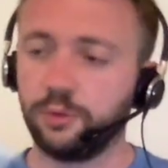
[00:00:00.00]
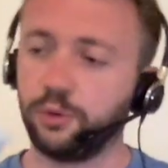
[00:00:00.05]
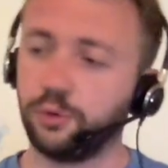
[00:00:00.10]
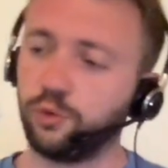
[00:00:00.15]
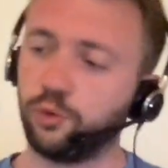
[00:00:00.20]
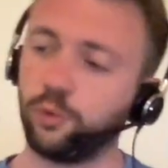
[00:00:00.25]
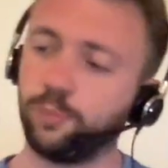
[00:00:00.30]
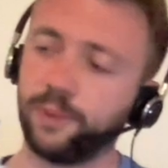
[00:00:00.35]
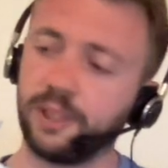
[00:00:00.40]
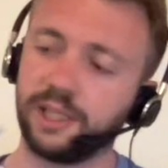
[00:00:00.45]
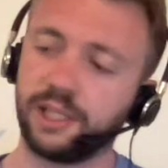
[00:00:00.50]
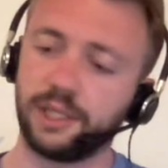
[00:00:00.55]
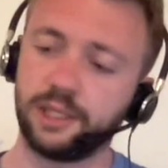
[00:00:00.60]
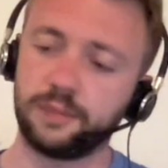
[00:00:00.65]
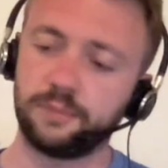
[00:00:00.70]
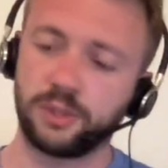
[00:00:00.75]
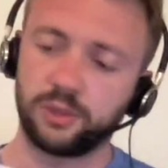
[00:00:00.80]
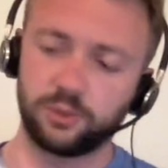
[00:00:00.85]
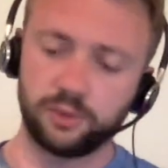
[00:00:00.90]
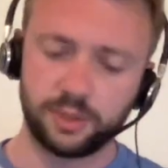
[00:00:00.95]
d'autres paquets.
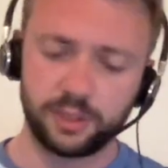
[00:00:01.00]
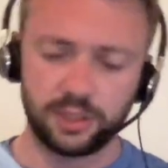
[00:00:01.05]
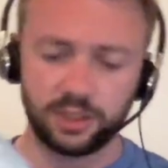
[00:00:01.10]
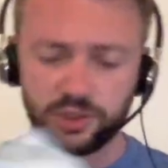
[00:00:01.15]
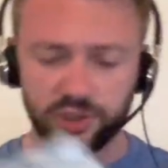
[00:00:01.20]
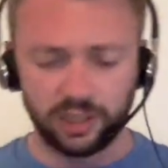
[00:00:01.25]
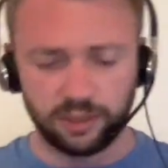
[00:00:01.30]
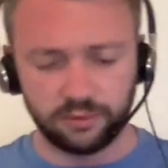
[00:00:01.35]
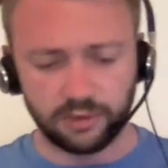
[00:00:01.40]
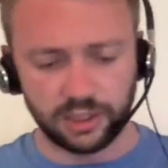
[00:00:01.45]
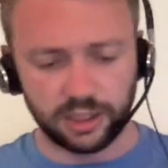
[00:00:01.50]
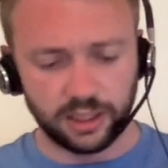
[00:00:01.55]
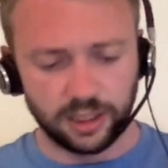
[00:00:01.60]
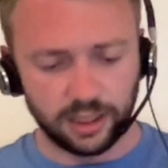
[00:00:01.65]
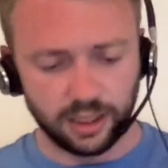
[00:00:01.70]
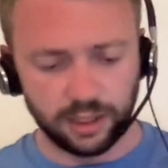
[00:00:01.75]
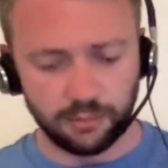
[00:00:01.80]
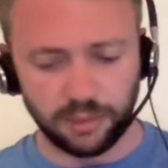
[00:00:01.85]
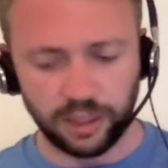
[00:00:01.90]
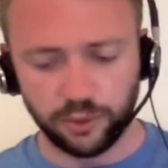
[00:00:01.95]
Je m'attendais déjà à voir
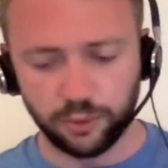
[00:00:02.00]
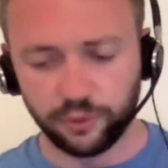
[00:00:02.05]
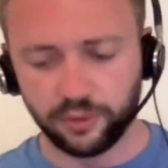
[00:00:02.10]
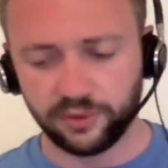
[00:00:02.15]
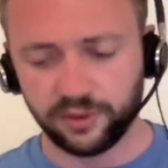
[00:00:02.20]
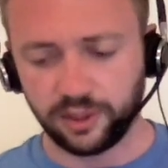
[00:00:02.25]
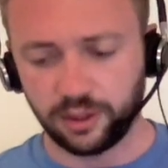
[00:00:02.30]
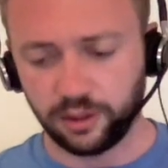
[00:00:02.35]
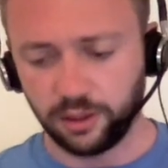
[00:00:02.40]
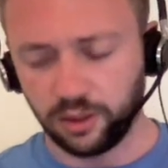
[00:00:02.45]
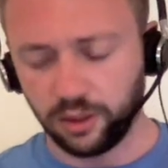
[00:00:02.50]
les, maillots dans un